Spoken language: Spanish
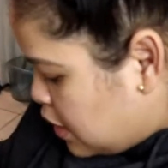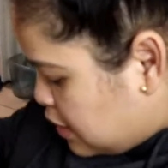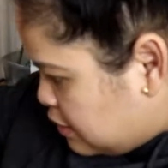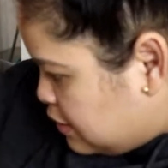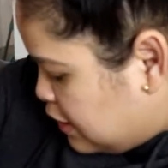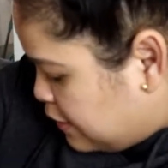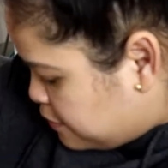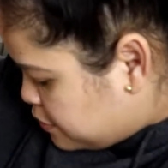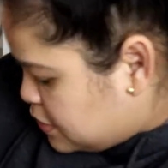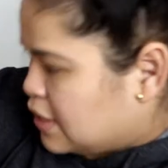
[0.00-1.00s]

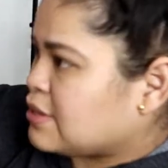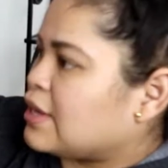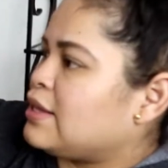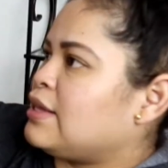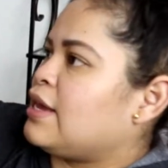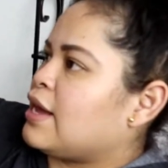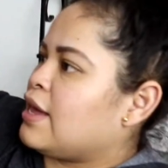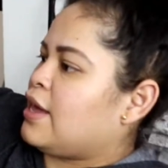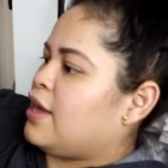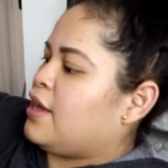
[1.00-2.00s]
Este, es que tenía
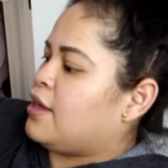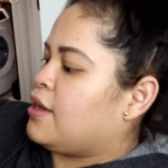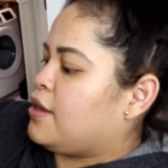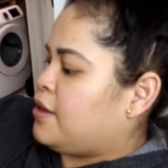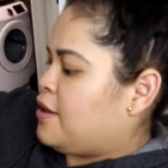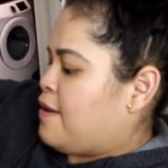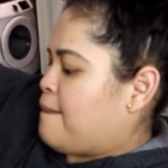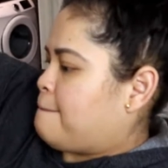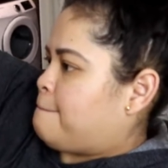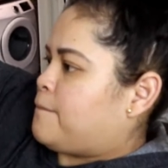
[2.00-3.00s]
que
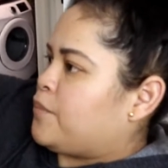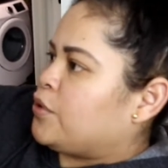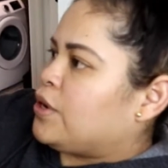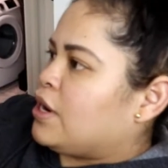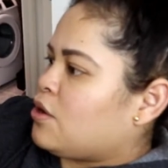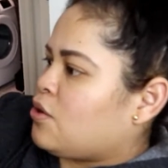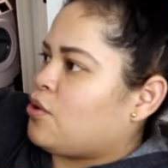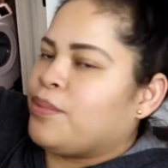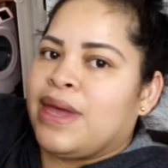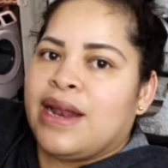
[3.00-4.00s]

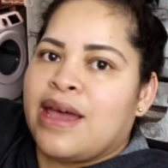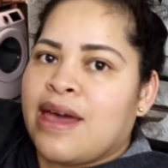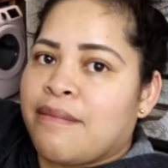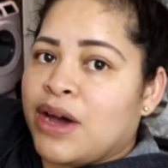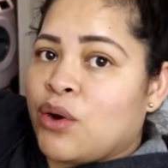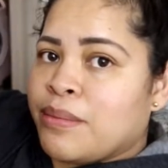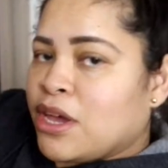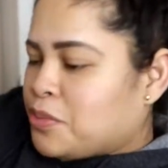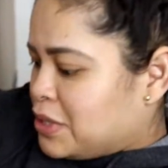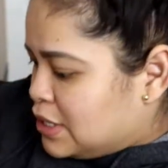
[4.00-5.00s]
ponerlo bien ahí abajo,
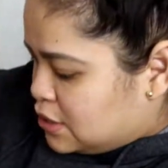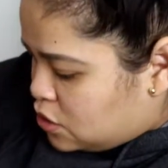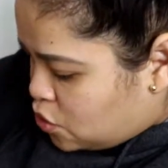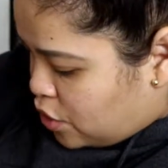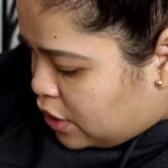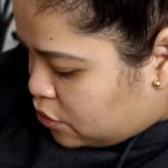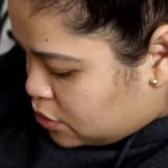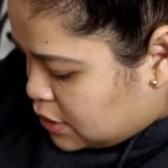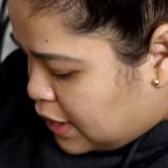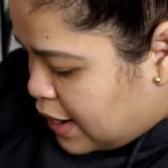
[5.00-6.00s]
amigas, porque si no
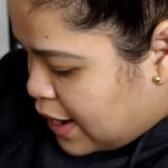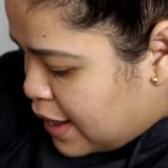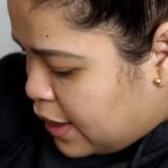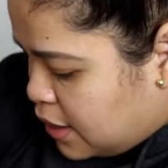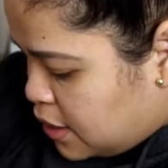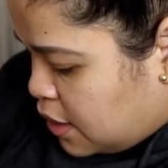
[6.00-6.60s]
esto se cae.